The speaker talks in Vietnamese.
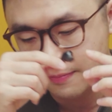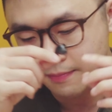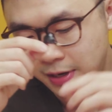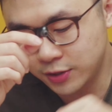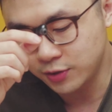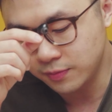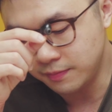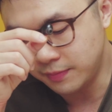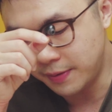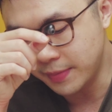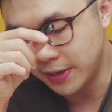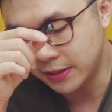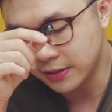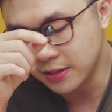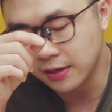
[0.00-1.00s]
mà mà
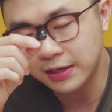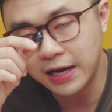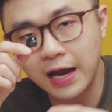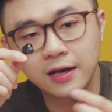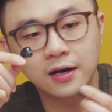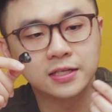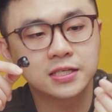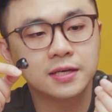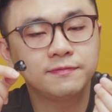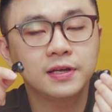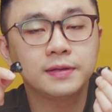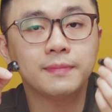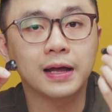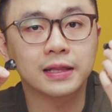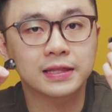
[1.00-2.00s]
mình ngược lại ở trên
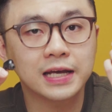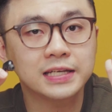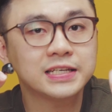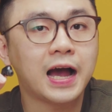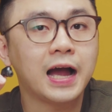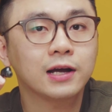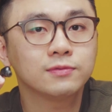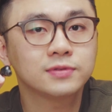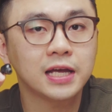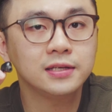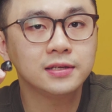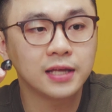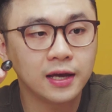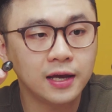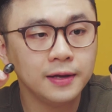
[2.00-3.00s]
phiên bản tay trái cũng sẽ
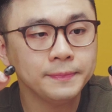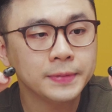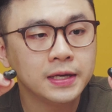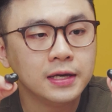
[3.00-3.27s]
như thế